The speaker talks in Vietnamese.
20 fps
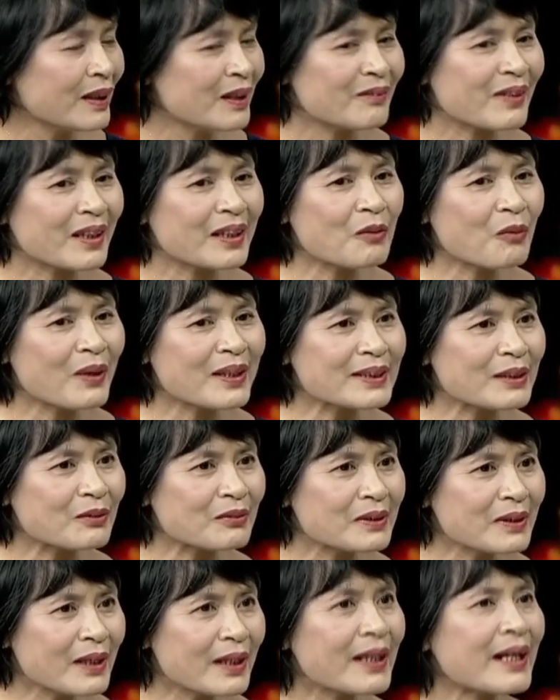và cái quan trọng
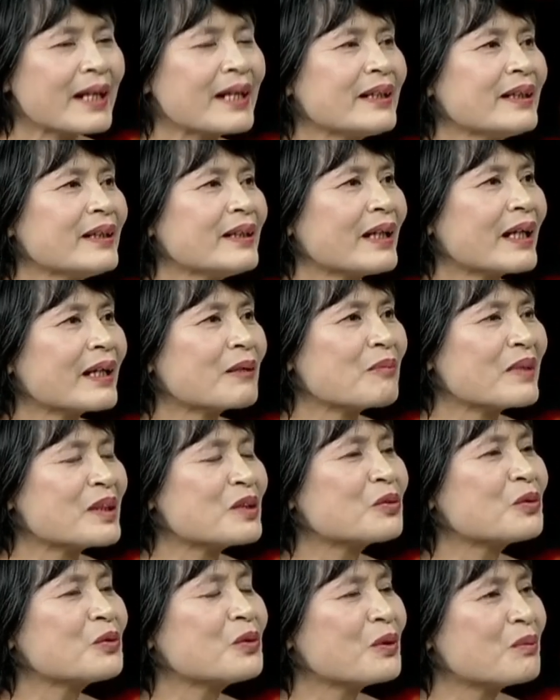thứ hai để ăn bánh
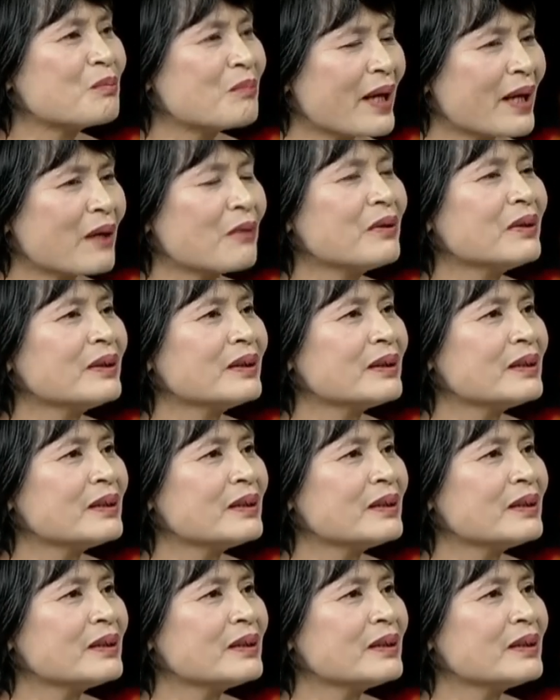trung thu không béo ấy,